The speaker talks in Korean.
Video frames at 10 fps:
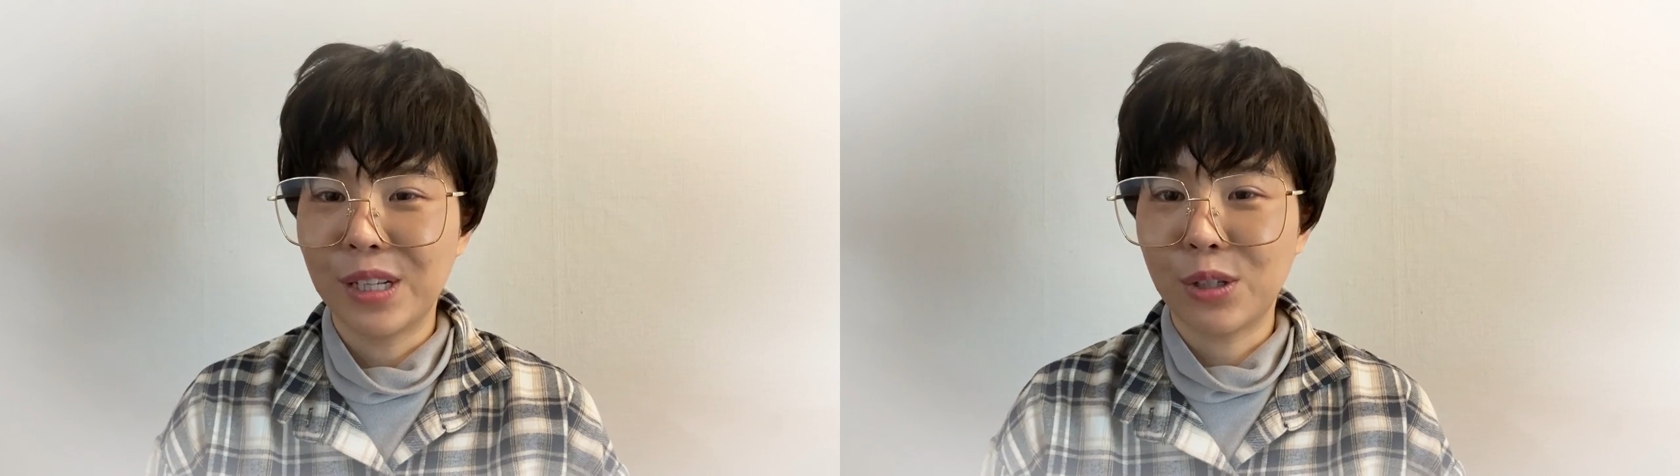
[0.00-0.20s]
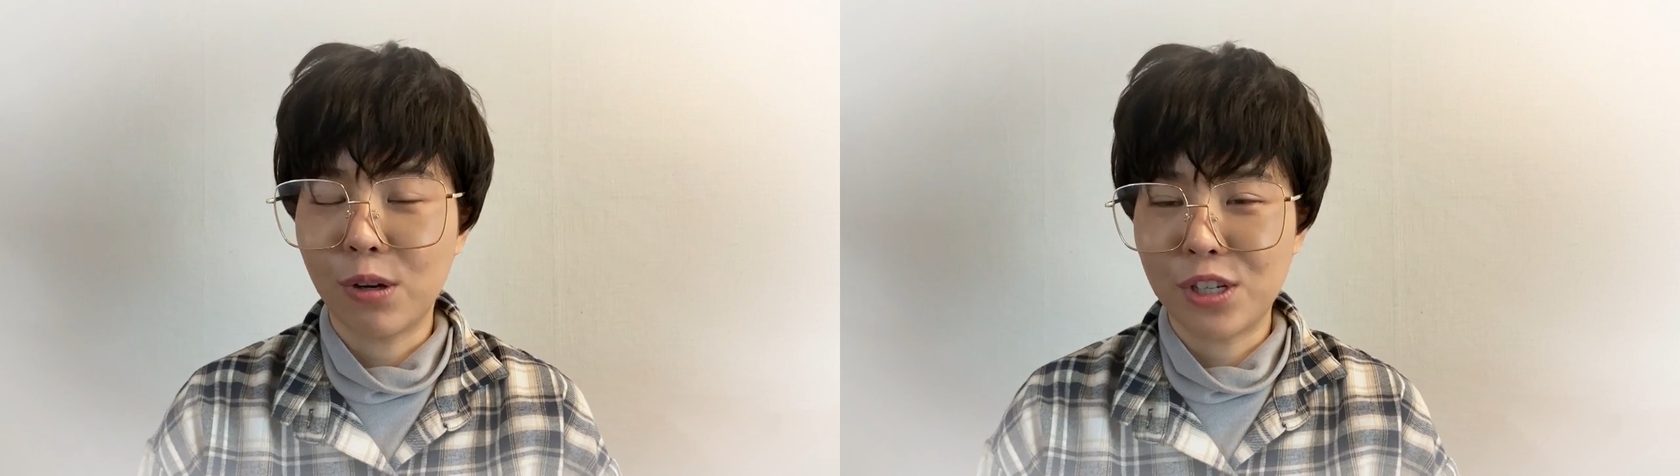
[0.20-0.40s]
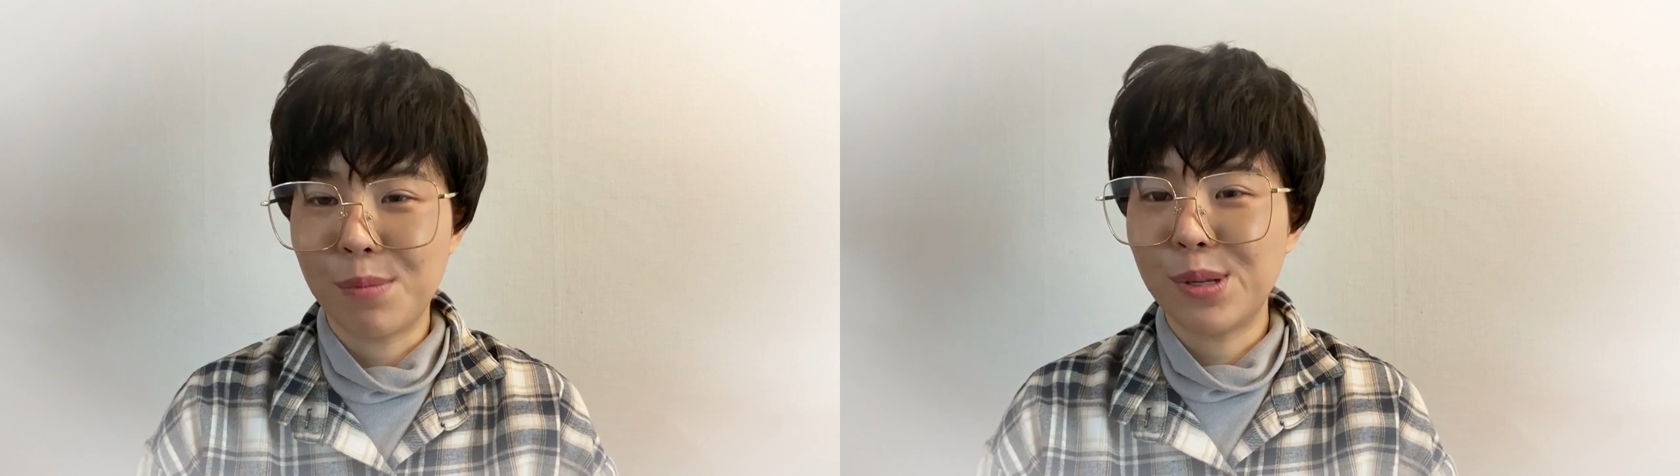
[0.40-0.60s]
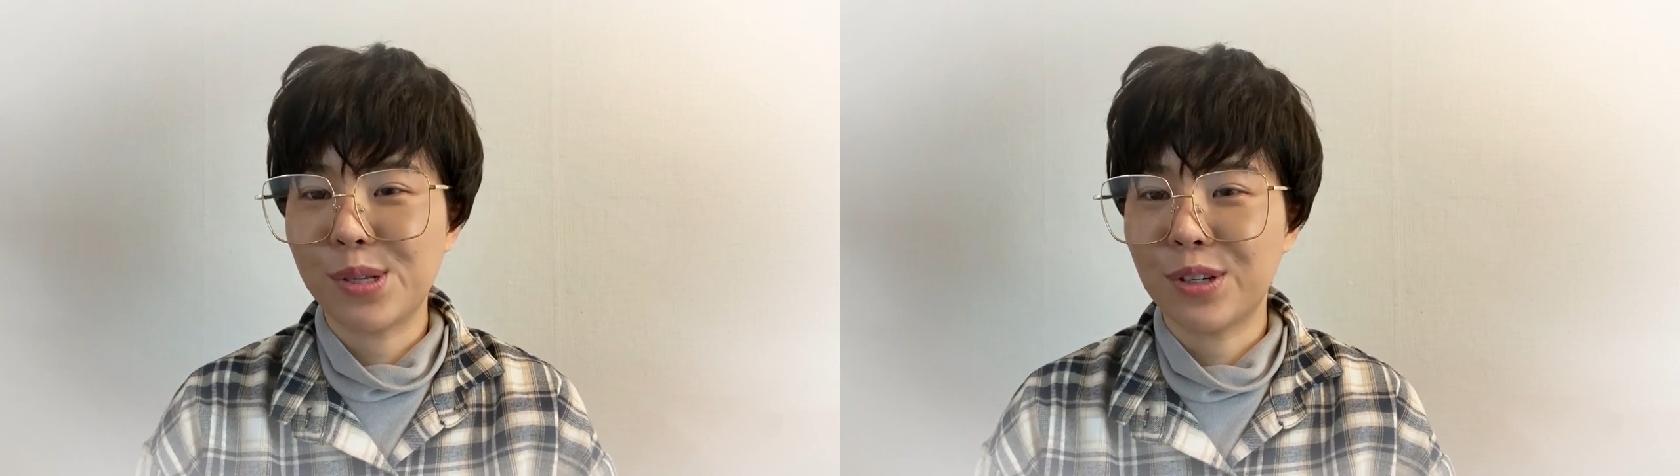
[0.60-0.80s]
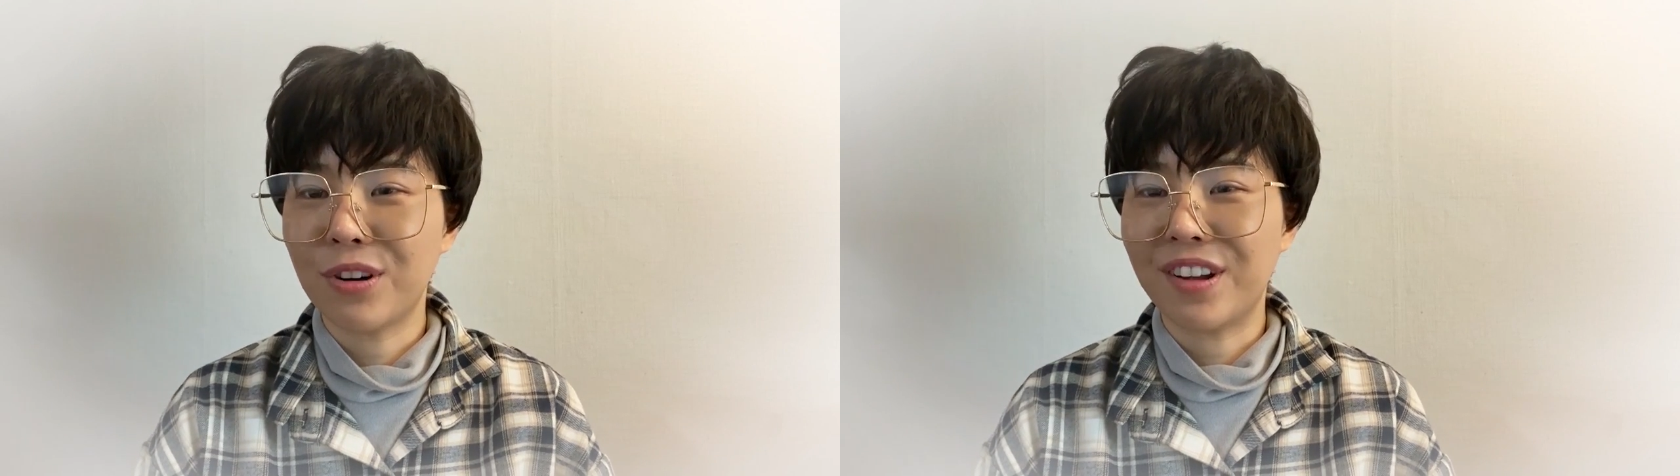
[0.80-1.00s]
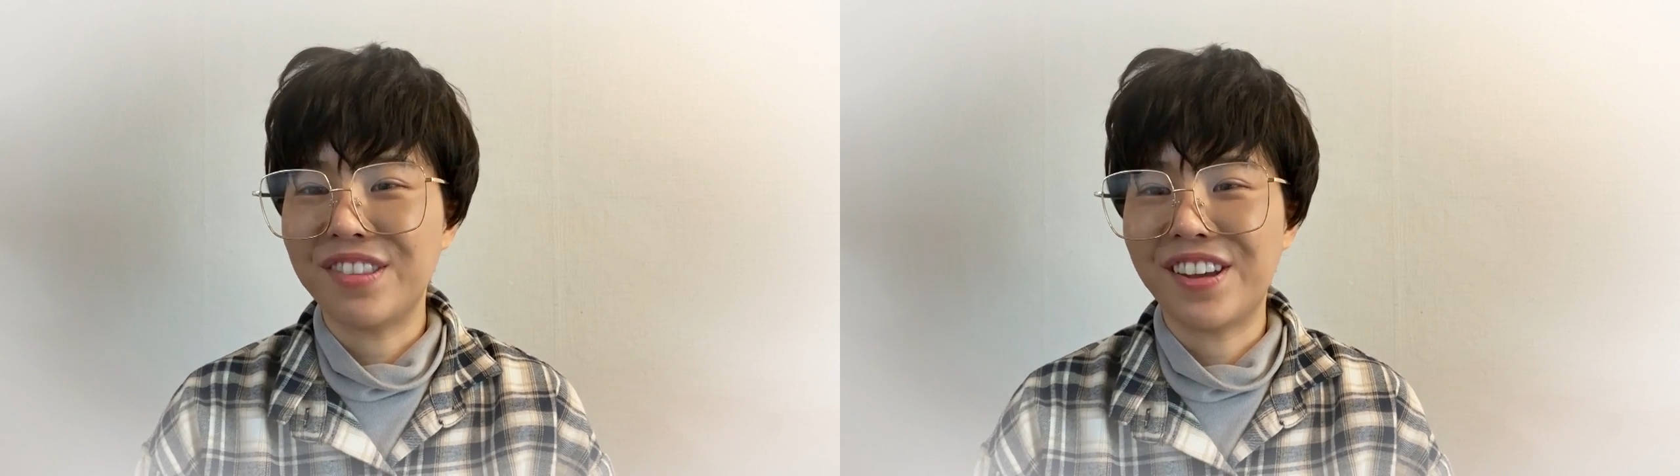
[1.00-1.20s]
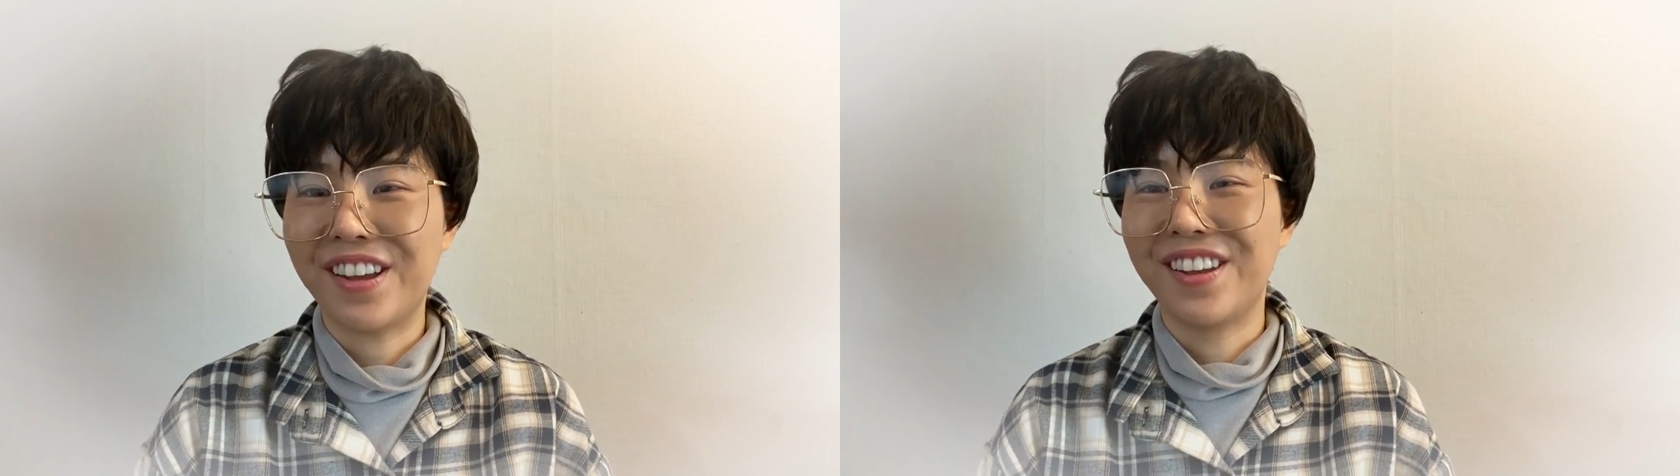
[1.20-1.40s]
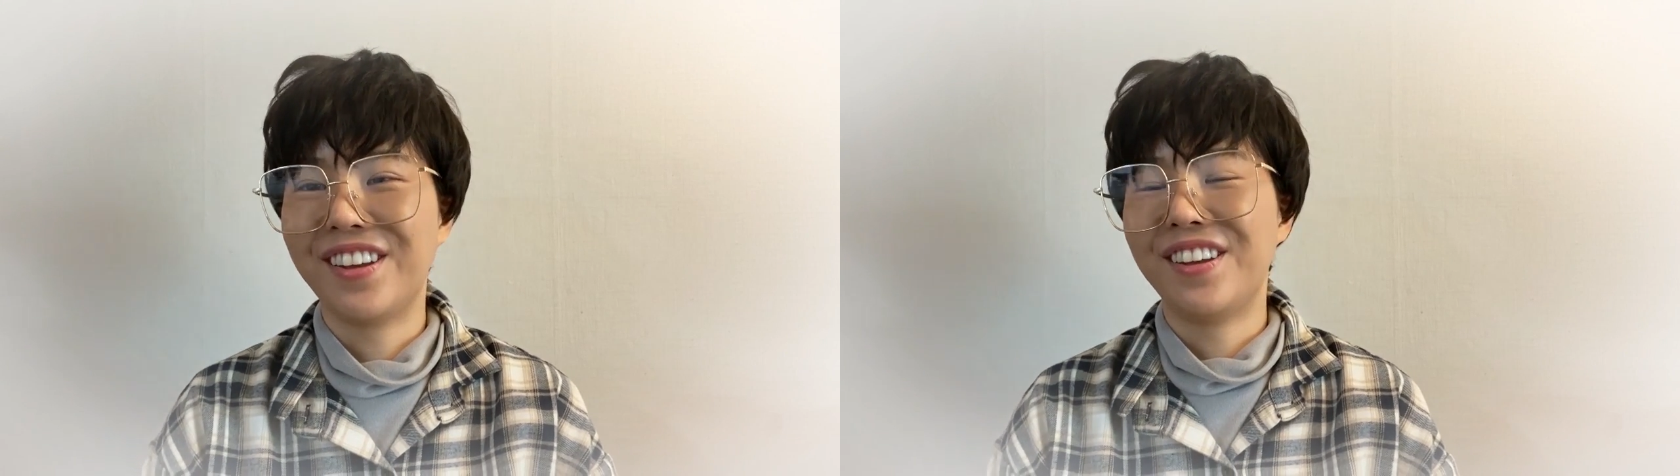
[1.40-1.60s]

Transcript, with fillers: 더 재밌을 것 같네.